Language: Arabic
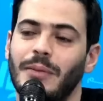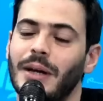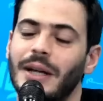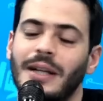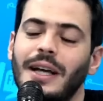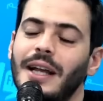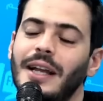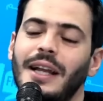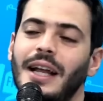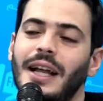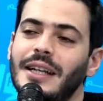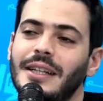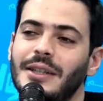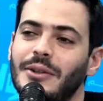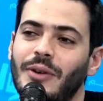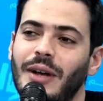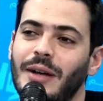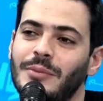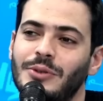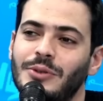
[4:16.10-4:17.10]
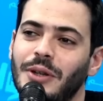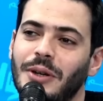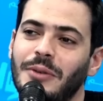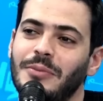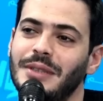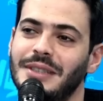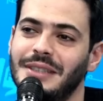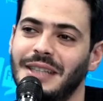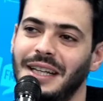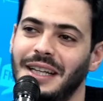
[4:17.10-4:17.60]
مركلة عليك
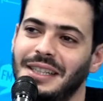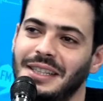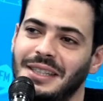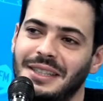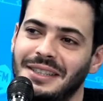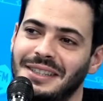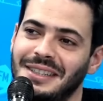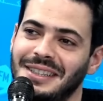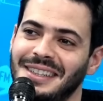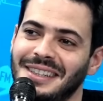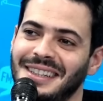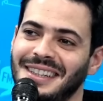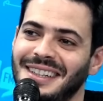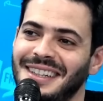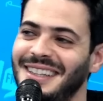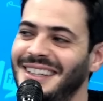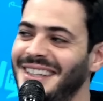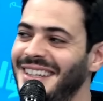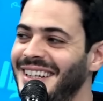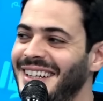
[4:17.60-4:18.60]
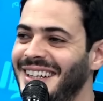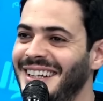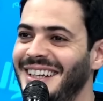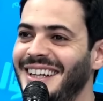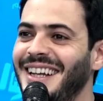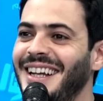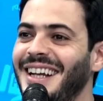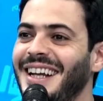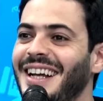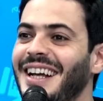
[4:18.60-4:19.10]
55 عليك هو يجي لك الصباحية
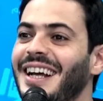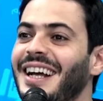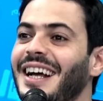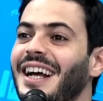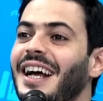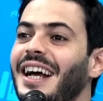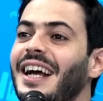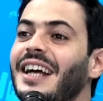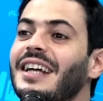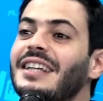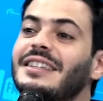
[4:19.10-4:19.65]
صباحية ما اختاروهاش